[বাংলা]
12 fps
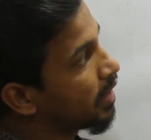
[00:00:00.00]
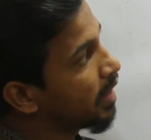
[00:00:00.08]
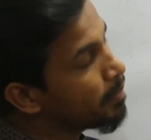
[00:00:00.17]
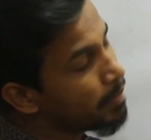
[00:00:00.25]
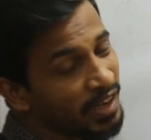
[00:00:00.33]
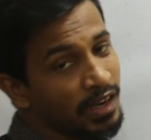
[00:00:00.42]

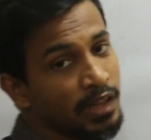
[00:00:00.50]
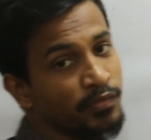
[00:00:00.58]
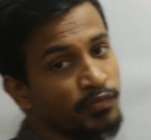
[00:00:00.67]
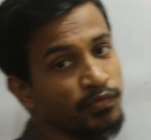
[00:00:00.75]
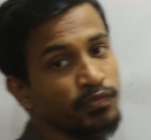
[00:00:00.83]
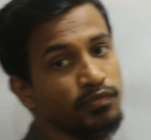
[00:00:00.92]
এই মেন্ডেলিফ
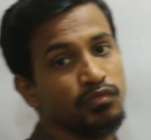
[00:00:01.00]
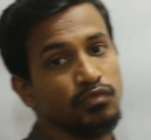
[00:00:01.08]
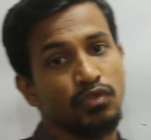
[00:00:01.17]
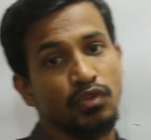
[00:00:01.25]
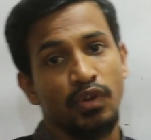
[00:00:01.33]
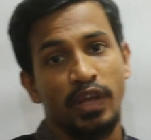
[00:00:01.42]

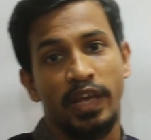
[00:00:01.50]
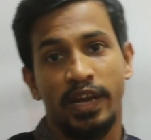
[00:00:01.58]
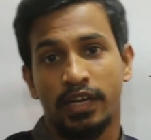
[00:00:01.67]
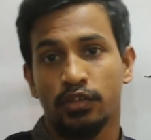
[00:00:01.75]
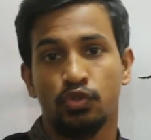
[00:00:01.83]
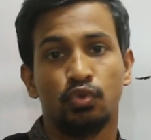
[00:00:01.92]
এর
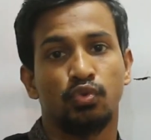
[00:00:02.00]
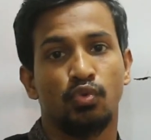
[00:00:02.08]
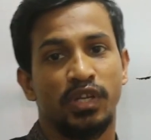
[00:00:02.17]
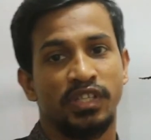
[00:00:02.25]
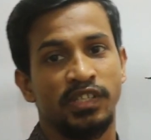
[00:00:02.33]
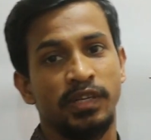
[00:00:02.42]
একটা সূত্র
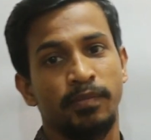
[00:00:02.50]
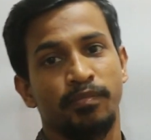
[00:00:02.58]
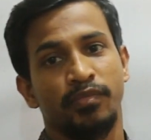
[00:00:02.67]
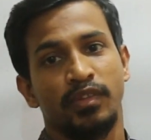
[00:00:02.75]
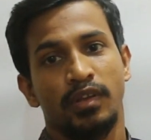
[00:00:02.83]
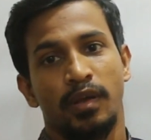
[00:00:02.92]
আছে
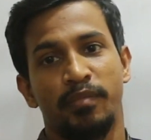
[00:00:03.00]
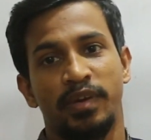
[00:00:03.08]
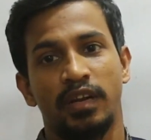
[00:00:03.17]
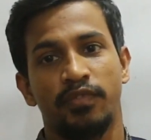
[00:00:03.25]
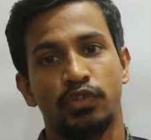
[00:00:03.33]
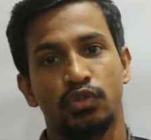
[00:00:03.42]

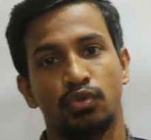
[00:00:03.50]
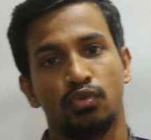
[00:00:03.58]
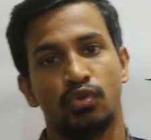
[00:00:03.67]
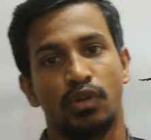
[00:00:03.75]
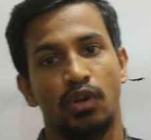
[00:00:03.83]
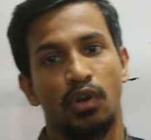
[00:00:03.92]
মেন্ডেলিফের
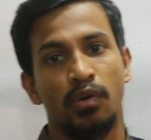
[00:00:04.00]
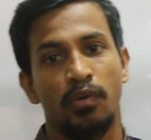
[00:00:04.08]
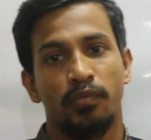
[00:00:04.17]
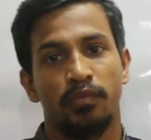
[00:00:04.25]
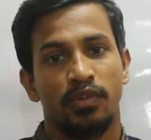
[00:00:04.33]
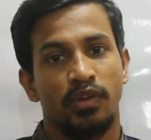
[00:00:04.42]
সূত্রটা হলো
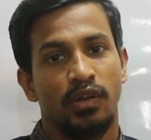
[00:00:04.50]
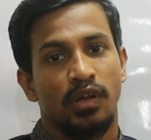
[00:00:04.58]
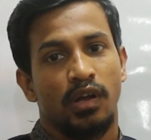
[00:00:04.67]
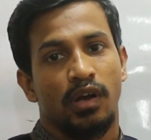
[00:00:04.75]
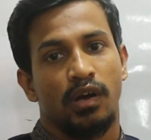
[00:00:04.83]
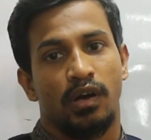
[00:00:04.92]

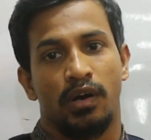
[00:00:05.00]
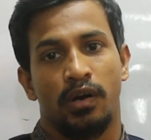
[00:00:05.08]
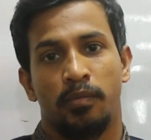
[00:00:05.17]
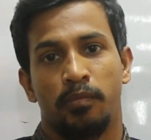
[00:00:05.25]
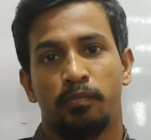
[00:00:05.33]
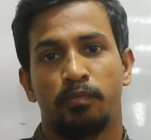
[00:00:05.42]

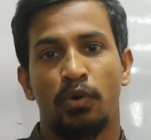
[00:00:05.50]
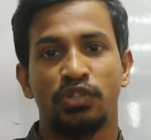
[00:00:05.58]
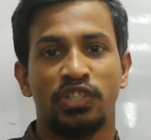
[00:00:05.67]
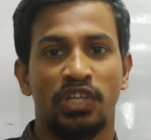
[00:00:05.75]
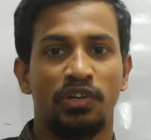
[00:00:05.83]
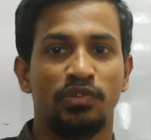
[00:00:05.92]

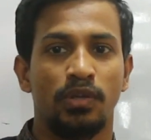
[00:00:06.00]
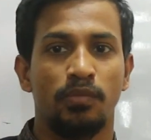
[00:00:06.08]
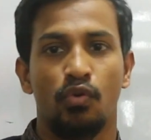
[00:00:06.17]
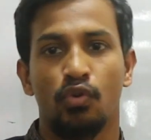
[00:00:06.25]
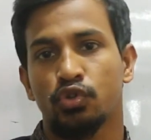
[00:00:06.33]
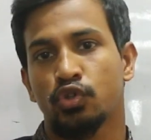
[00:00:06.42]
পর্যায় সারণীতে
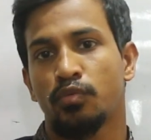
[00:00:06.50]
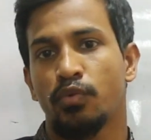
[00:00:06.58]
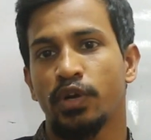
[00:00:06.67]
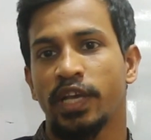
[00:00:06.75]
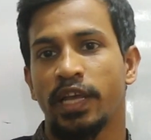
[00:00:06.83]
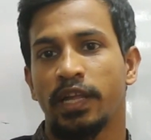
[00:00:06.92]

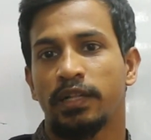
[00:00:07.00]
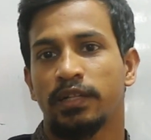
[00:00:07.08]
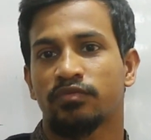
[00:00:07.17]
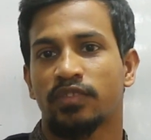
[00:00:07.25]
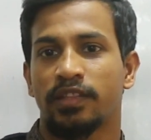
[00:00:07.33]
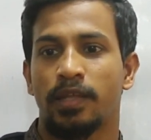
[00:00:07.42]
মৌলসমূহকে
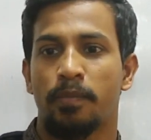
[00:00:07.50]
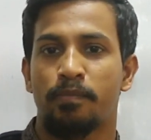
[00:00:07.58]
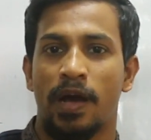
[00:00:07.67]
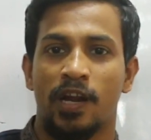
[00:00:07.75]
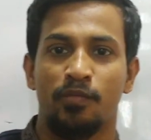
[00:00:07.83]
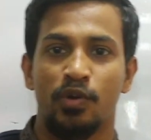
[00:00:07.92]
তাদের
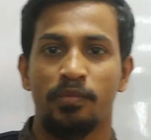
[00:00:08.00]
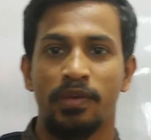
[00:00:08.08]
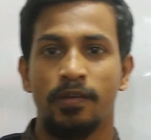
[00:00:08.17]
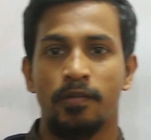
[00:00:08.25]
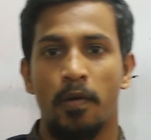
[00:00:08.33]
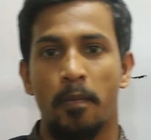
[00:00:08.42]

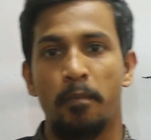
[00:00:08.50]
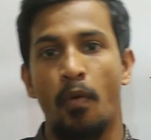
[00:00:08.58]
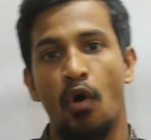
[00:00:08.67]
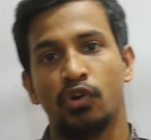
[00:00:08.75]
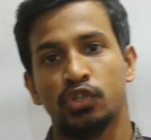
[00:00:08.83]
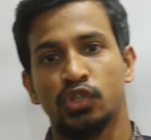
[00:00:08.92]
পারমাণবিক
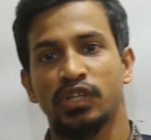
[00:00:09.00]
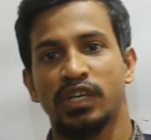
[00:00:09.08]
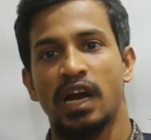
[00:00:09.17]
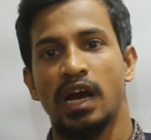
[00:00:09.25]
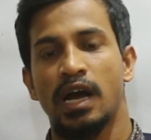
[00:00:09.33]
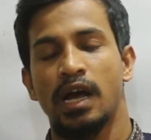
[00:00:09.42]
ভর
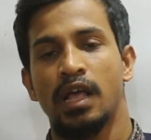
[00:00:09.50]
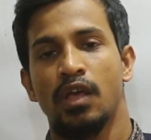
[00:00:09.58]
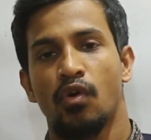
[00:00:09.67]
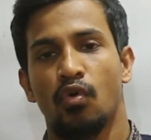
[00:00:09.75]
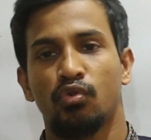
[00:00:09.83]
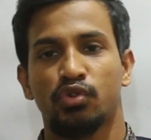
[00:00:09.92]
সংখ্যা
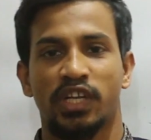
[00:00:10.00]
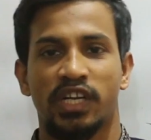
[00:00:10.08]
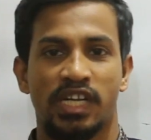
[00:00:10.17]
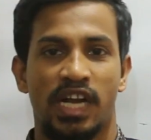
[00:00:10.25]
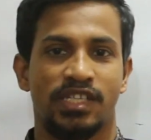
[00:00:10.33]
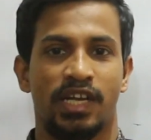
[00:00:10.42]
অনুসারে
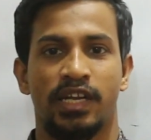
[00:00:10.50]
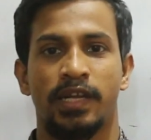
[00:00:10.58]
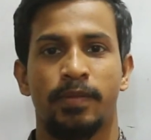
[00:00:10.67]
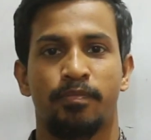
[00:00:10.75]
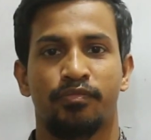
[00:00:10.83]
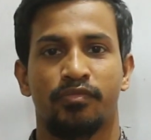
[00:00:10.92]
সাজালে
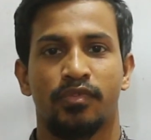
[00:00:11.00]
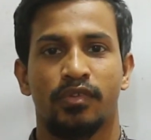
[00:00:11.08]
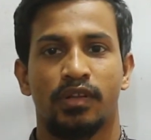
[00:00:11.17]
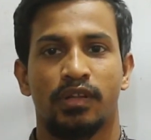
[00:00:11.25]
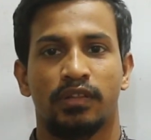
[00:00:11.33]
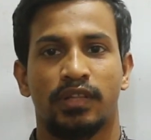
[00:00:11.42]

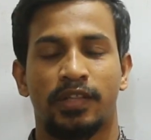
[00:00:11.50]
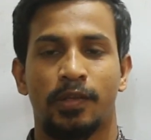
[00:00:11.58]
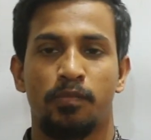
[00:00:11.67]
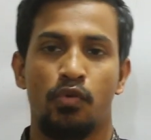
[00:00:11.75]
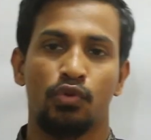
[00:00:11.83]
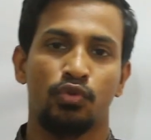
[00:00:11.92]
তাদের
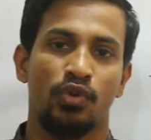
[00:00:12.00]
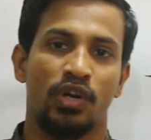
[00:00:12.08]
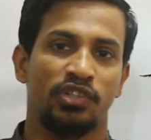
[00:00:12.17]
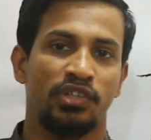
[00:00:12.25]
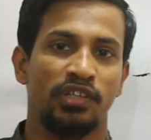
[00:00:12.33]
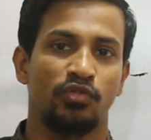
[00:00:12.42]
ভৌত
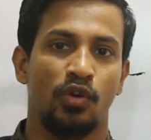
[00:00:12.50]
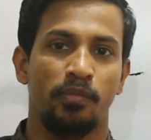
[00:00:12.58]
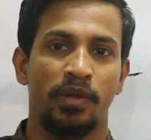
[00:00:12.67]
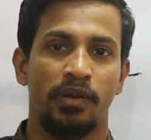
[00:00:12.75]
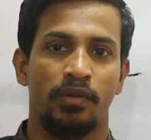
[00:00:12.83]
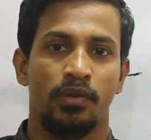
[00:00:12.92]
রাসায়নিক
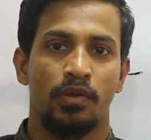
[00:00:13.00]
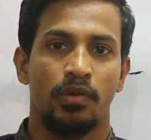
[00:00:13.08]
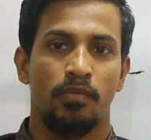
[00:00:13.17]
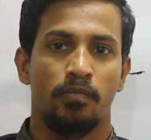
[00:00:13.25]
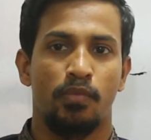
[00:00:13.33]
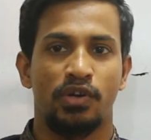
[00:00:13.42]
ধর্মের
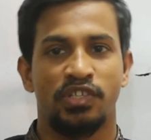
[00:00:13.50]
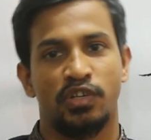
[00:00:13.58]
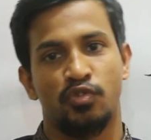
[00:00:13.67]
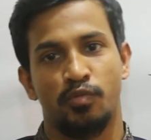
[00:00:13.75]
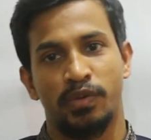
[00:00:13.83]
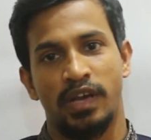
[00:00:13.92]

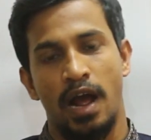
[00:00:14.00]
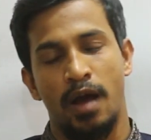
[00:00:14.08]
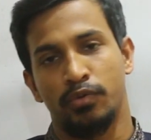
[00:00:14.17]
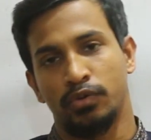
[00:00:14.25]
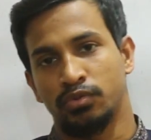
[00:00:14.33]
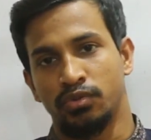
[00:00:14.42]
পর্যায়ক্রমিক
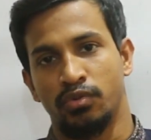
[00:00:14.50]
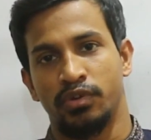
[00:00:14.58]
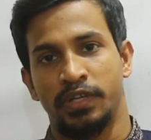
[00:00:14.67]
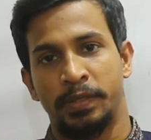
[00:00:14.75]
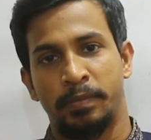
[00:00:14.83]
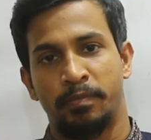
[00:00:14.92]
আবর্তন ঘটে